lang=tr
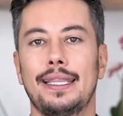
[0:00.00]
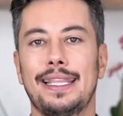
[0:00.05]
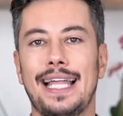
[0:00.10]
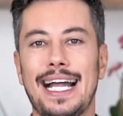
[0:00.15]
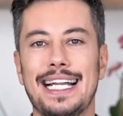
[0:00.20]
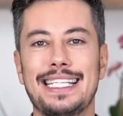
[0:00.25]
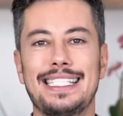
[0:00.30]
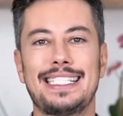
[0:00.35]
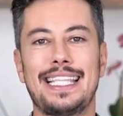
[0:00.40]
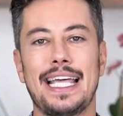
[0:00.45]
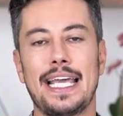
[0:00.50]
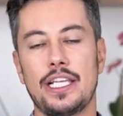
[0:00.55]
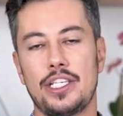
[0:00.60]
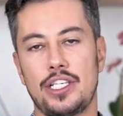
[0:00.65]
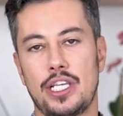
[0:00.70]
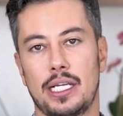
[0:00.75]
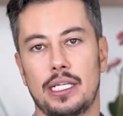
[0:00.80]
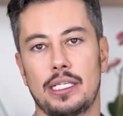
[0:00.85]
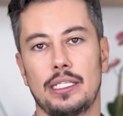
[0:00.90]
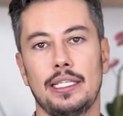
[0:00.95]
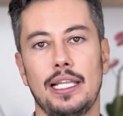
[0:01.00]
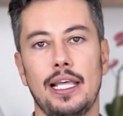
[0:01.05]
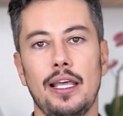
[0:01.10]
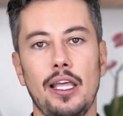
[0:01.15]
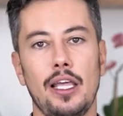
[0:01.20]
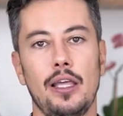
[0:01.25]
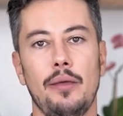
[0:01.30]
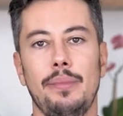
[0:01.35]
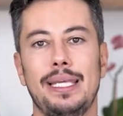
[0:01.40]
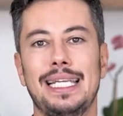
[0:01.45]
ters T
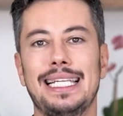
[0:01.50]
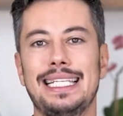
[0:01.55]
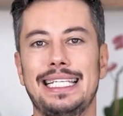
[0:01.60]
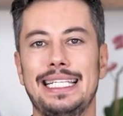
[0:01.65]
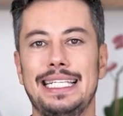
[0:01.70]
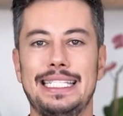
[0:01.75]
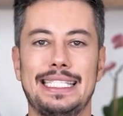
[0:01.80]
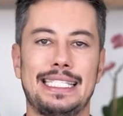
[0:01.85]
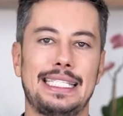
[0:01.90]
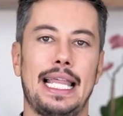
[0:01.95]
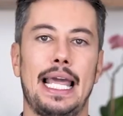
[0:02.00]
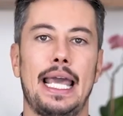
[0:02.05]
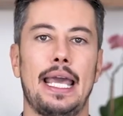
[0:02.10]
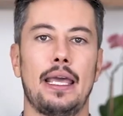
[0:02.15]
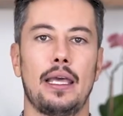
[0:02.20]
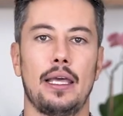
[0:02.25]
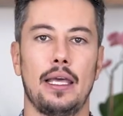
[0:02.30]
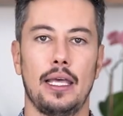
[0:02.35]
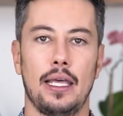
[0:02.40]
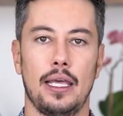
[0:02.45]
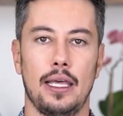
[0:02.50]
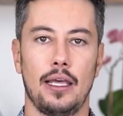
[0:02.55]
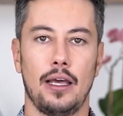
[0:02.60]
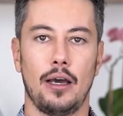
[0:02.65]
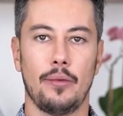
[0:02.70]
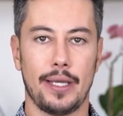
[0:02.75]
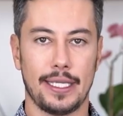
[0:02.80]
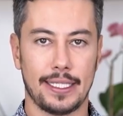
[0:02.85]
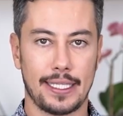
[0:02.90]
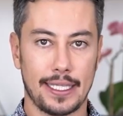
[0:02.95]
şeklinde bir izle e,
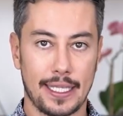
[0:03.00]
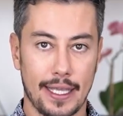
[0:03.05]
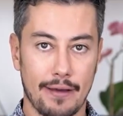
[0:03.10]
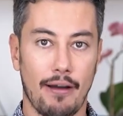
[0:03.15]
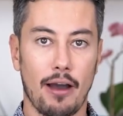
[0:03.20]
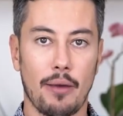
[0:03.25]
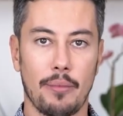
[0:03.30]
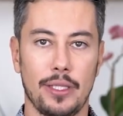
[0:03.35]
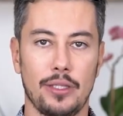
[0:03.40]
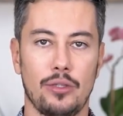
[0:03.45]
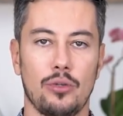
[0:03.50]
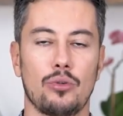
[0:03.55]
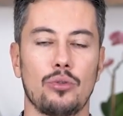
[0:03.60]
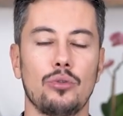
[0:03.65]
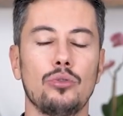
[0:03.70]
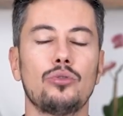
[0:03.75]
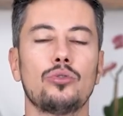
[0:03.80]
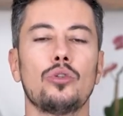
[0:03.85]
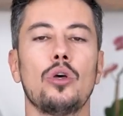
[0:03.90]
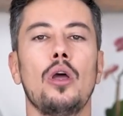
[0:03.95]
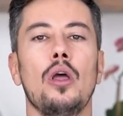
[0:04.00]
ameliyata devam ediyoruz.